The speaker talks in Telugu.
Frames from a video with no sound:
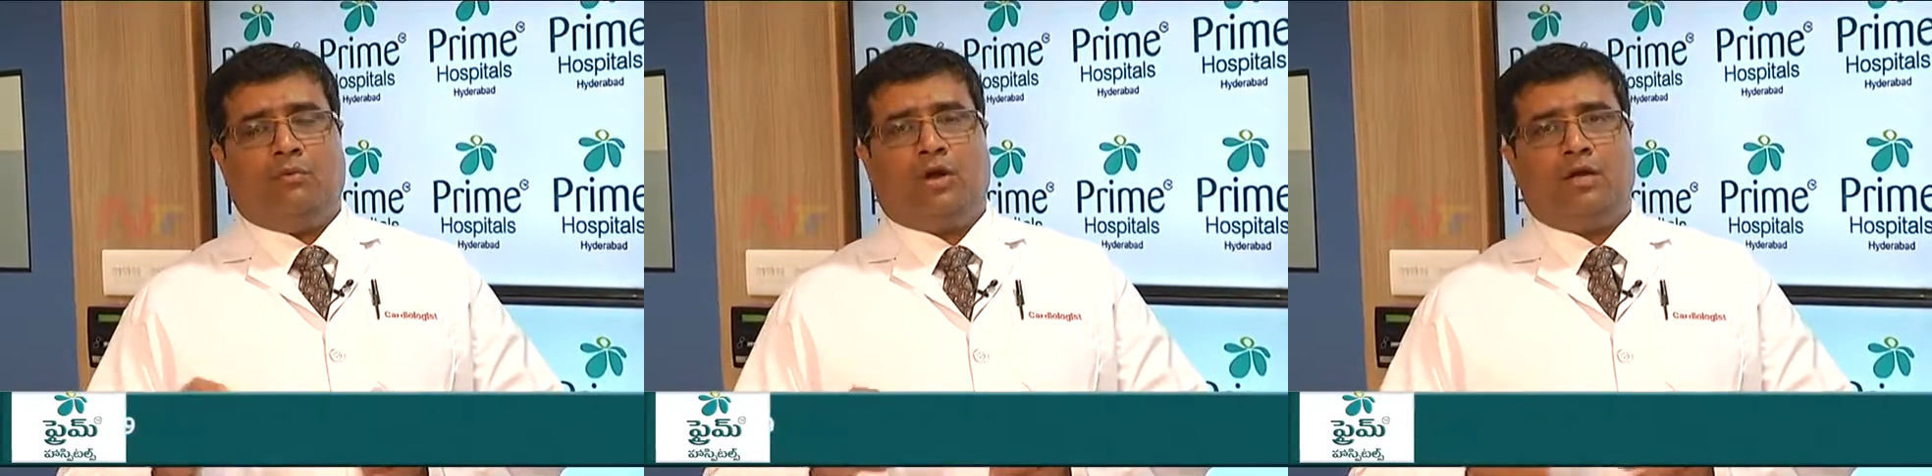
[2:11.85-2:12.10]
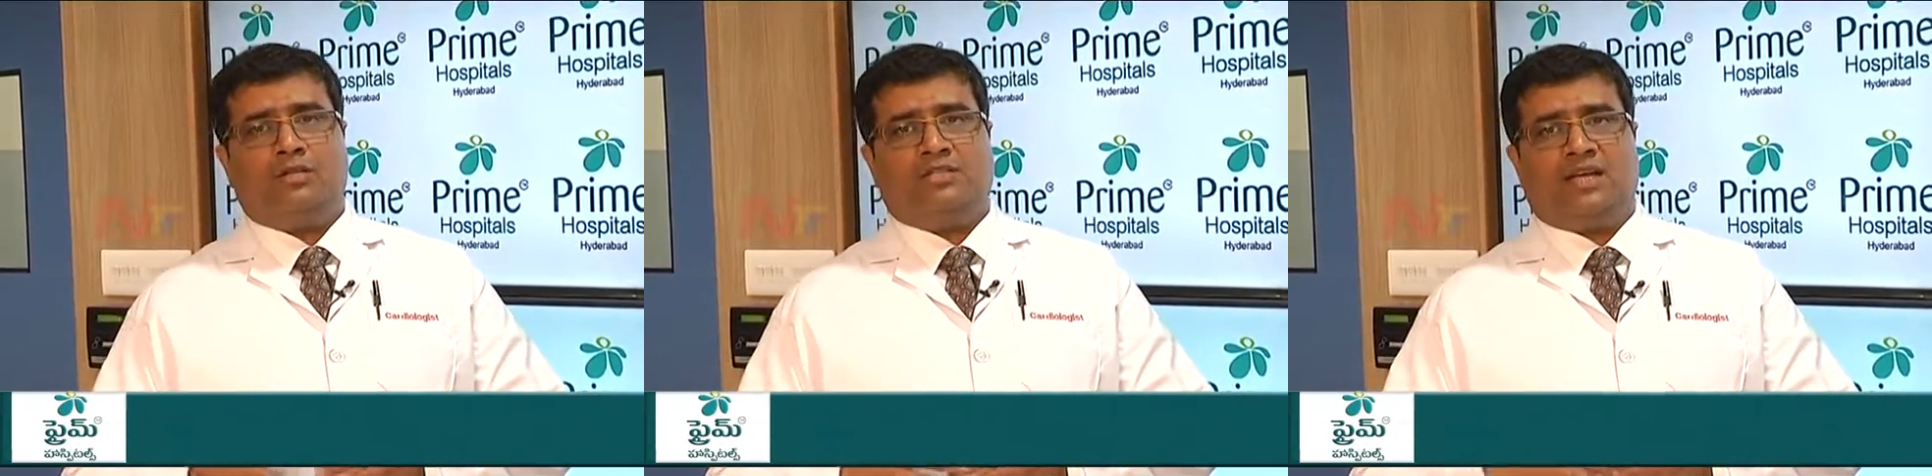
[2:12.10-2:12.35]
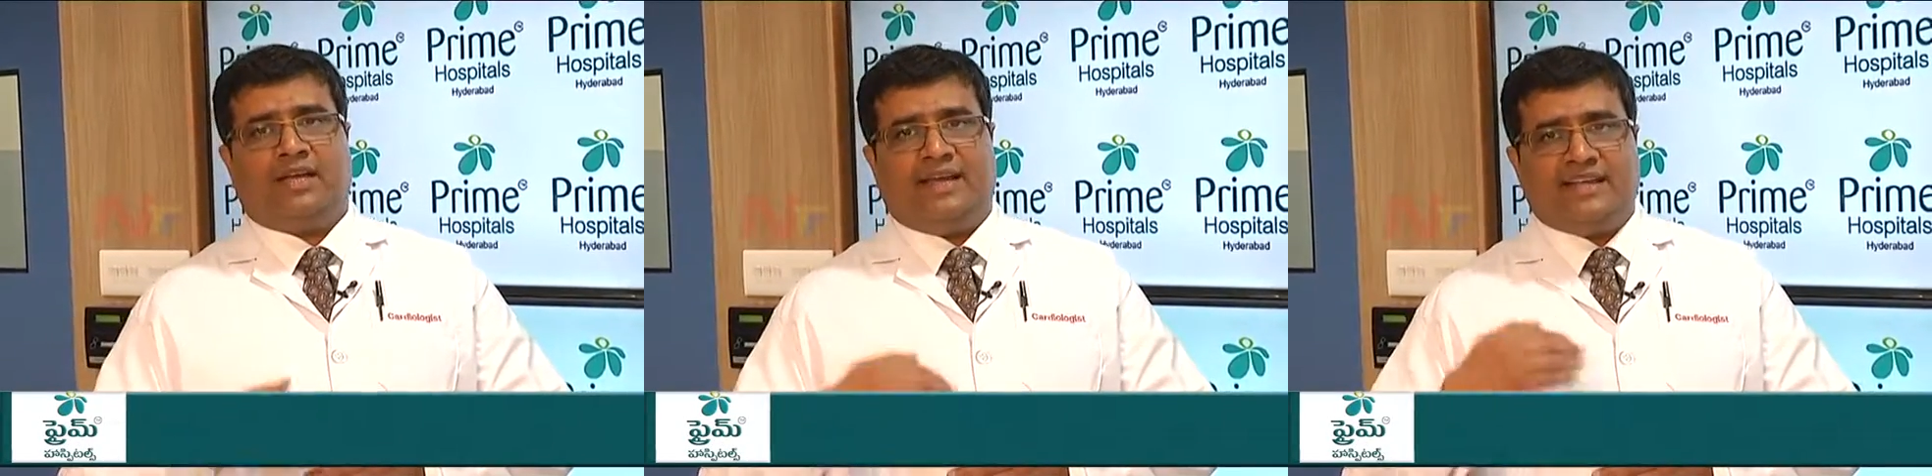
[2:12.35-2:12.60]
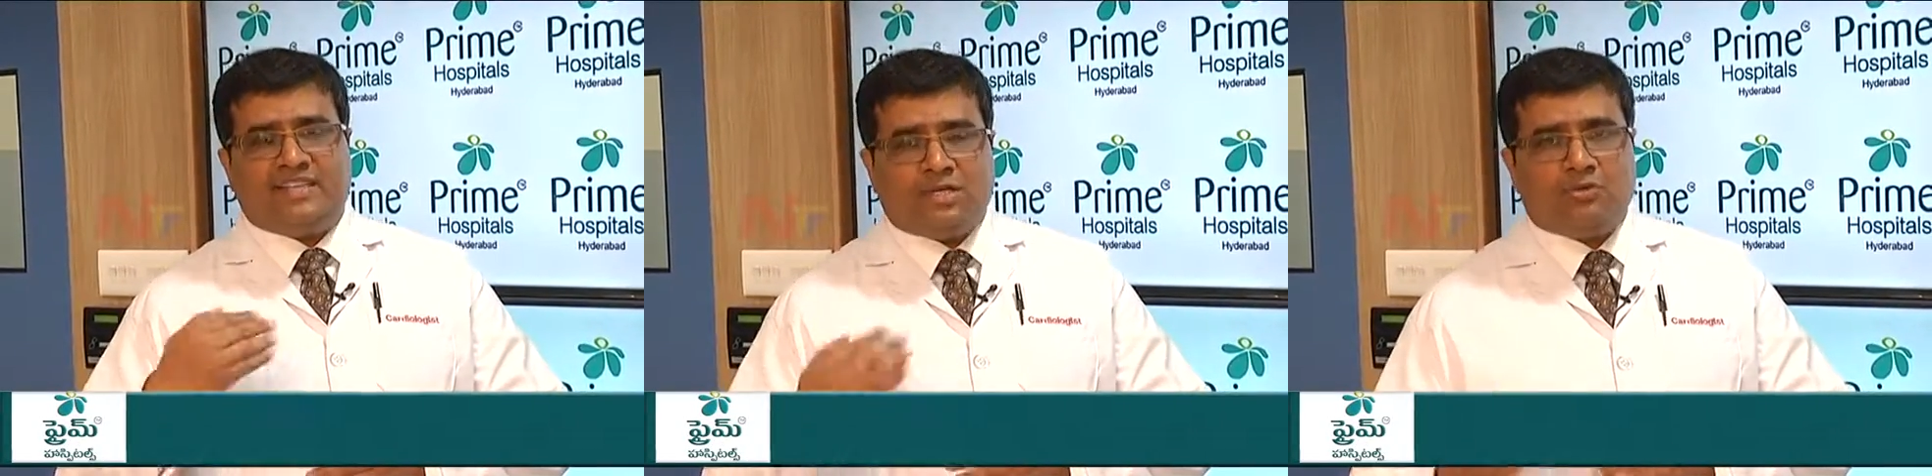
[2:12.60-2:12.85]
వాళ్ళు చాలా
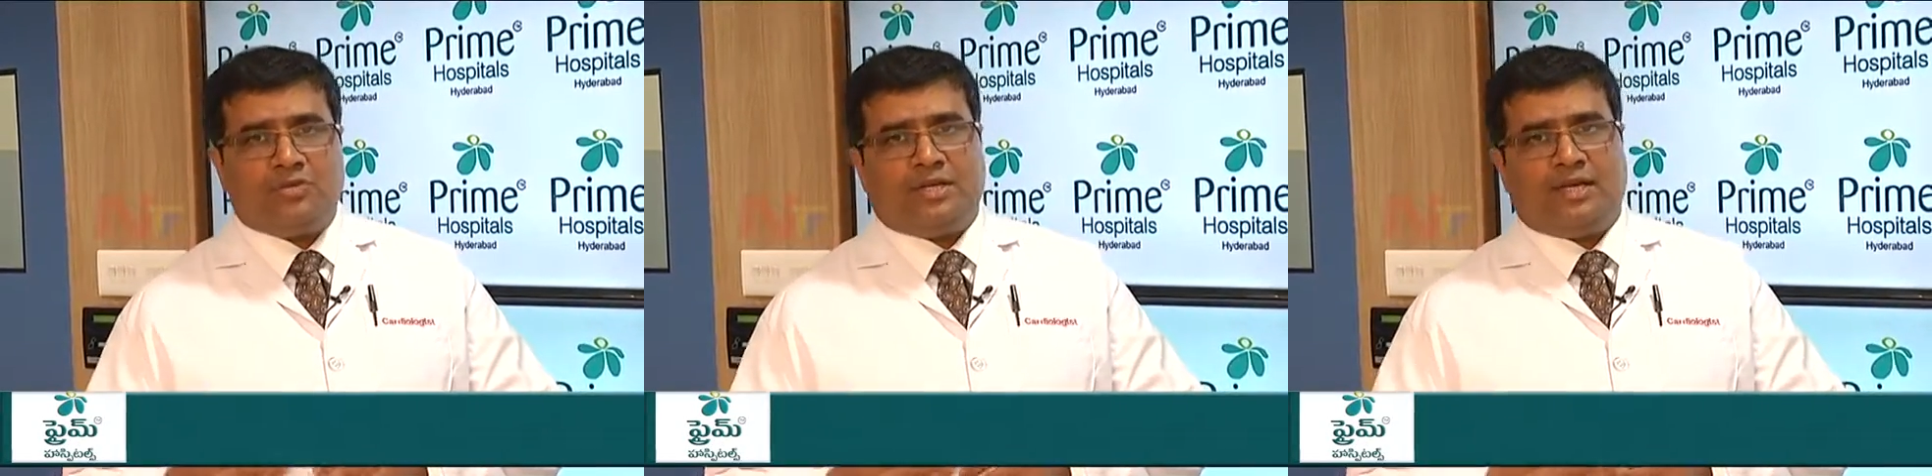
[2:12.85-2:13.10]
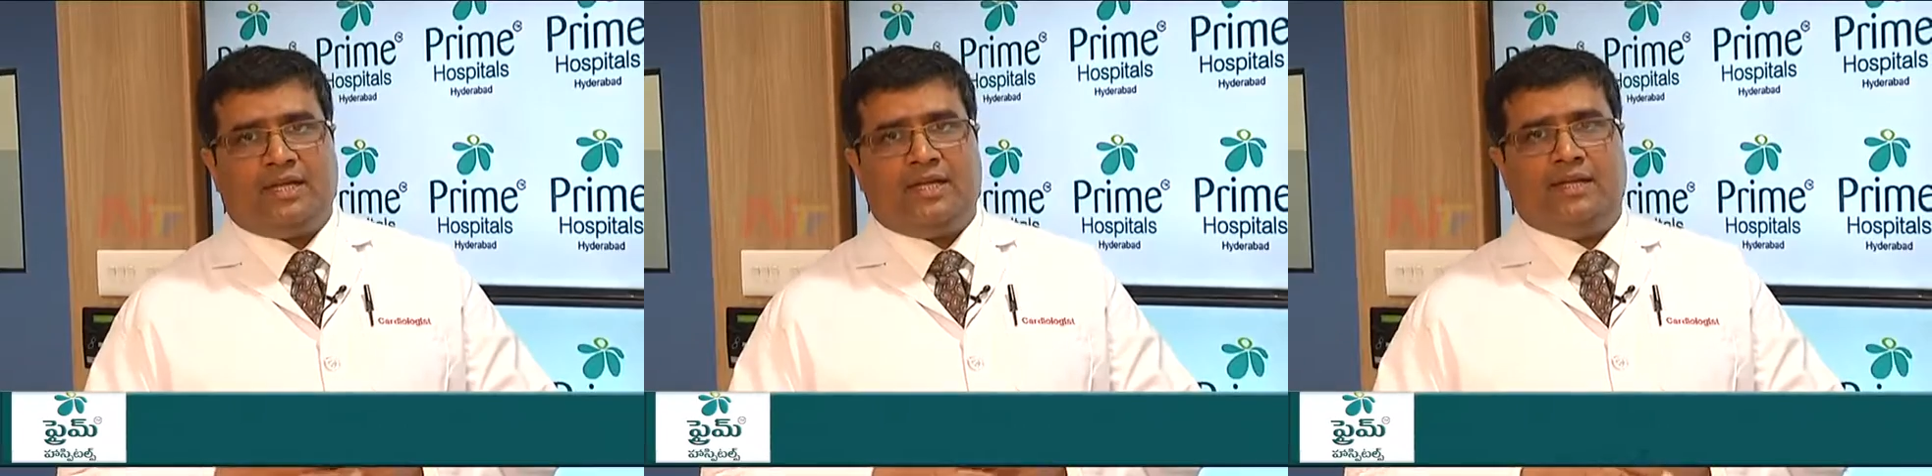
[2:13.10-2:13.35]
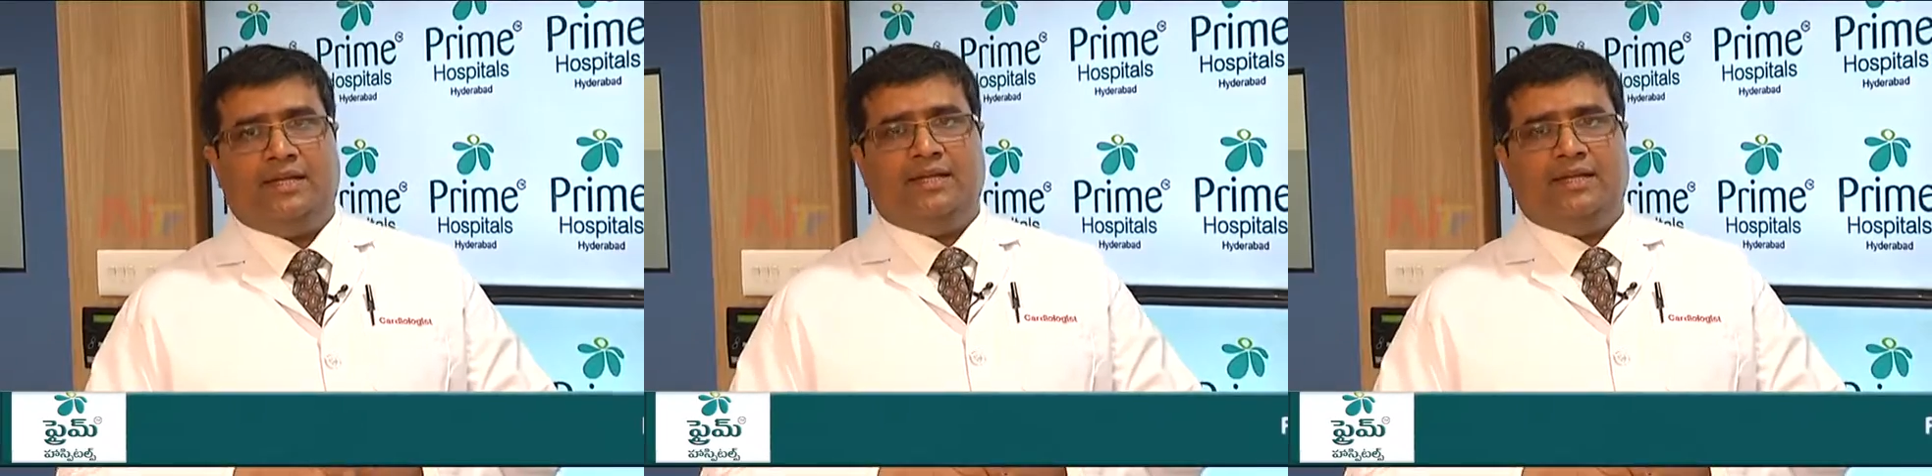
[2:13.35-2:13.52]
అచీవ్ చేయాలి